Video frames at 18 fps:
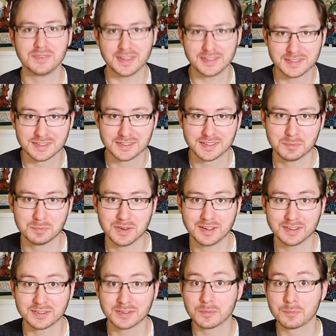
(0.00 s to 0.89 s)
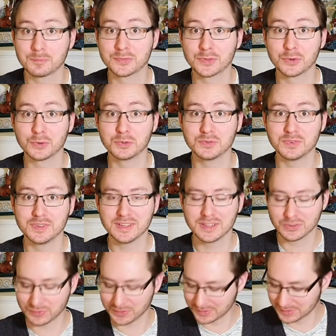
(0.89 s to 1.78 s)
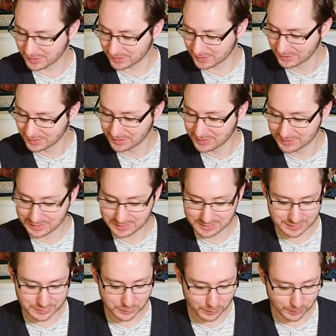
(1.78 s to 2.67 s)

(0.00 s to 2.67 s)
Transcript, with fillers: fertig gebacken und wie ich finde, die sehen